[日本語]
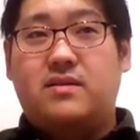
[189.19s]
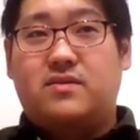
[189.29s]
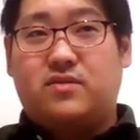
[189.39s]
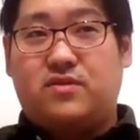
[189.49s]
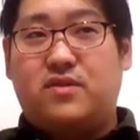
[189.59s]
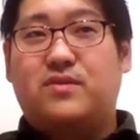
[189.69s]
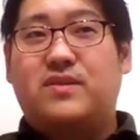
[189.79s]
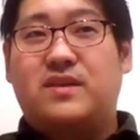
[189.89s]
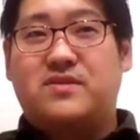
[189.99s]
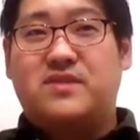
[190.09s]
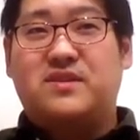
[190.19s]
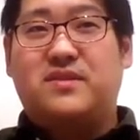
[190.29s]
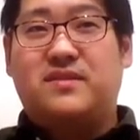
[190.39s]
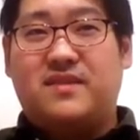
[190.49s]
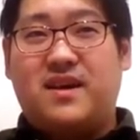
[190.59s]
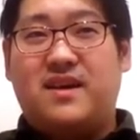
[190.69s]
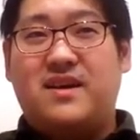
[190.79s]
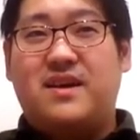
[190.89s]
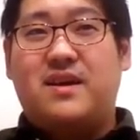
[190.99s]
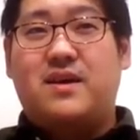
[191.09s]
卒業生の進路ですが、
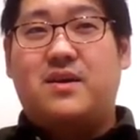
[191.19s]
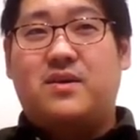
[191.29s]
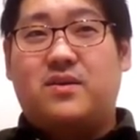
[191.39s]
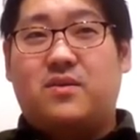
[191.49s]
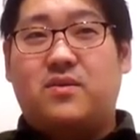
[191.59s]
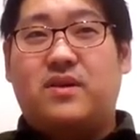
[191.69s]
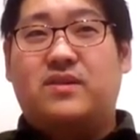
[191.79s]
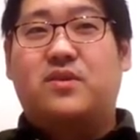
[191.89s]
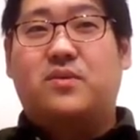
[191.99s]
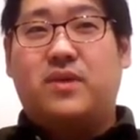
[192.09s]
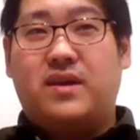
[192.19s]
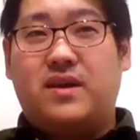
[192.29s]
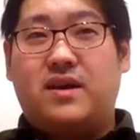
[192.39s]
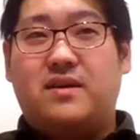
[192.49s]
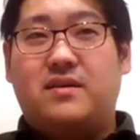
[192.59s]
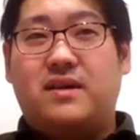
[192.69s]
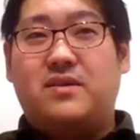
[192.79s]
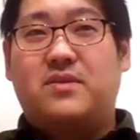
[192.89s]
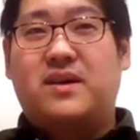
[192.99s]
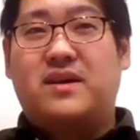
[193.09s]
本学教員や医
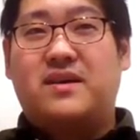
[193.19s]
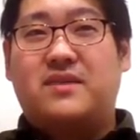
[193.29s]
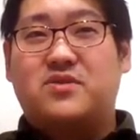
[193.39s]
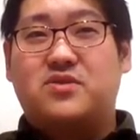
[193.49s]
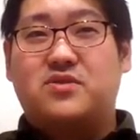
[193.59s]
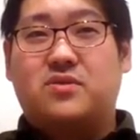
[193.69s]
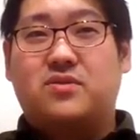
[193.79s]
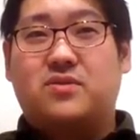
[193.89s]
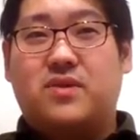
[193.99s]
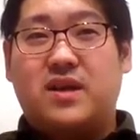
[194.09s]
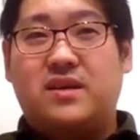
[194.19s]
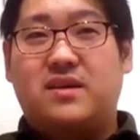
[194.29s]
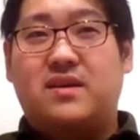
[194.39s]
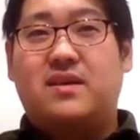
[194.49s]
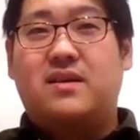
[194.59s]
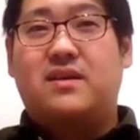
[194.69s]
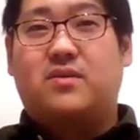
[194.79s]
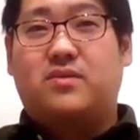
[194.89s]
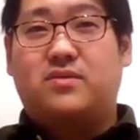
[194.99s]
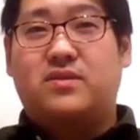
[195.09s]
療機関への就職のほかに、
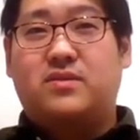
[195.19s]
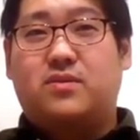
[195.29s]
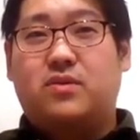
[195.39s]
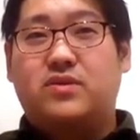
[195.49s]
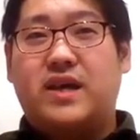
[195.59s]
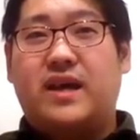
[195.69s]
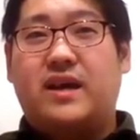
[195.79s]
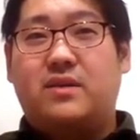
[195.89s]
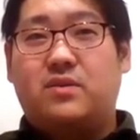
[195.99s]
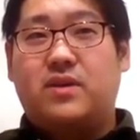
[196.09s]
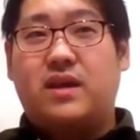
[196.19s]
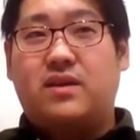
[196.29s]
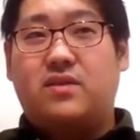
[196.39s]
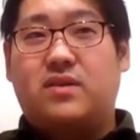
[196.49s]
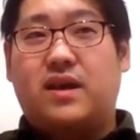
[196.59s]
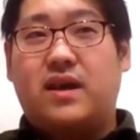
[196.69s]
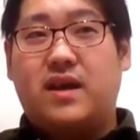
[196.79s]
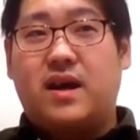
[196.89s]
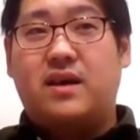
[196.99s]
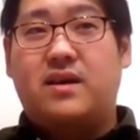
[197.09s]
国内外の研究機関
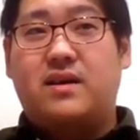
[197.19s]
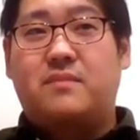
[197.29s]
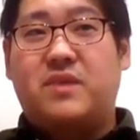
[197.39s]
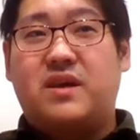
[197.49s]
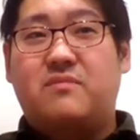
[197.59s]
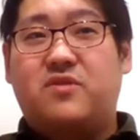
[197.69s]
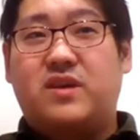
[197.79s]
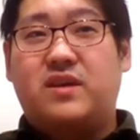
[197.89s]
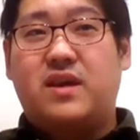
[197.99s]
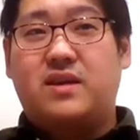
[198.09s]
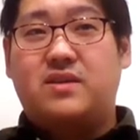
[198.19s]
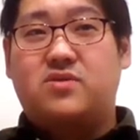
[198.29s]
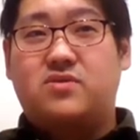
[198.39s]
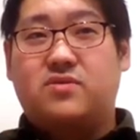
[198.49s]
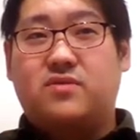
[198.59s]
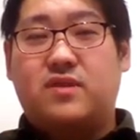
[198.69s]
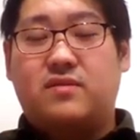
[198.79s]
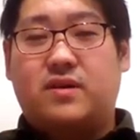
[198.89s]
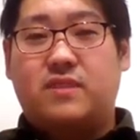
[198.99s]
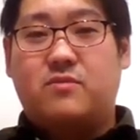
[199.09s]
や ピーエムディーエー に就職され
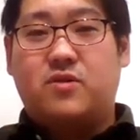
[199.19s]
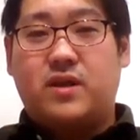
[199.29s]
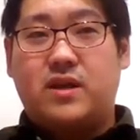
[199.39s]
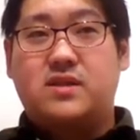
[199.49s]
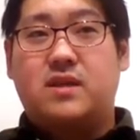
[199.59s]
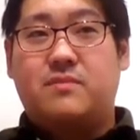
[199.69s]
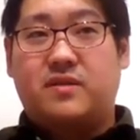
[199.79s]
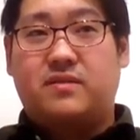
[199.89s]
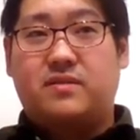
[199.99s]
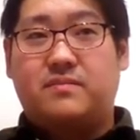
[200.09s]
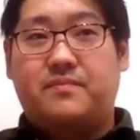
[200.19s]
る方もいらっしゃいます。